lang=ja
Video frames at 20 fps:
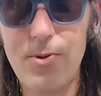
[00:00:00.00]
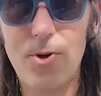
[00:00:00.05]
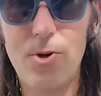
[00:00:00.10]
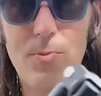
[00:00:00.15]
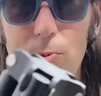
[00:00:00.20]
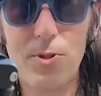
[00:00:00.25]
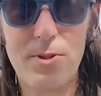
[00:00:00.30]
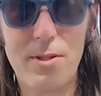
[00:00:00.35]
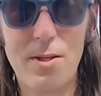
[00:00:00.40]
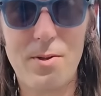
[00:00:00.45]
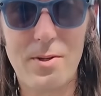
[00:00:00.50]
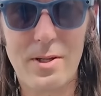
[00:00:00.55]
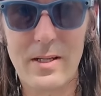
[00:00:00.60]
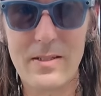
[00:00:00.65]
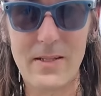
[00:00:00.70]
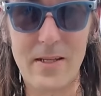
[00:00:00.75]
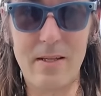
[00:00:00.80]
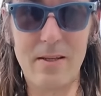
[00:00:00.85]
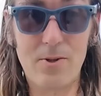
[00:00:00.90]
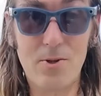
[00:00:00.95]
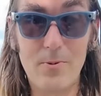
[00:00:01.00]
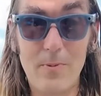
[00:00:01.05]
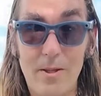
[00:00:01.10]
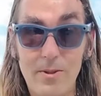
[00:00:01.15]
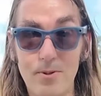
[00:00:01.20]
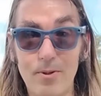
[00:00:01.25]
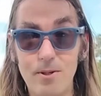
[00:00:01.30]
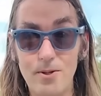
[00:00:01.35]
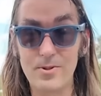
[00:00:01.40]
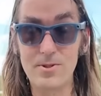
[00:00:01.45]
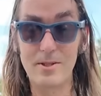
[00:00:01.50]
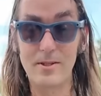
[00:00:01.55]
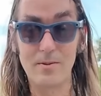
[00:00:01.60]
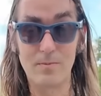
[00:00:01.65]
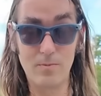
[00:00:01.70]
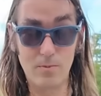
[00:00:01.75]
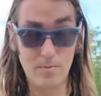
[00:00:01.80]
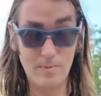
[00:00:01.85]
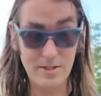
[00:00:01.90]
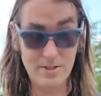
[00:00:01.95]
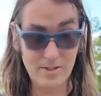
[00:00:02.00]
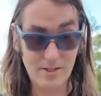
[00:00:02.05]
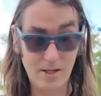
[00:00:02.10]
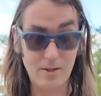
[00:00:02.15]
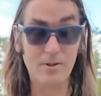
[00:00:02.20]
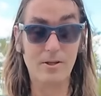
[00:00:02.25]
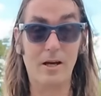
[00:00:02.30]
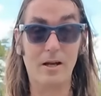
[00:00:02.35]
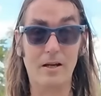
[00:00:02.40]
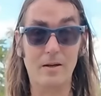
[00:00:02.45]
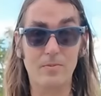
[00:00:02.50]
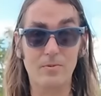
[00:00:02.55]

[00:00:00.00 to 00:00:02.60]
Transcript: どう思ってるかぜひコメントで教えて。もうマジ軽いか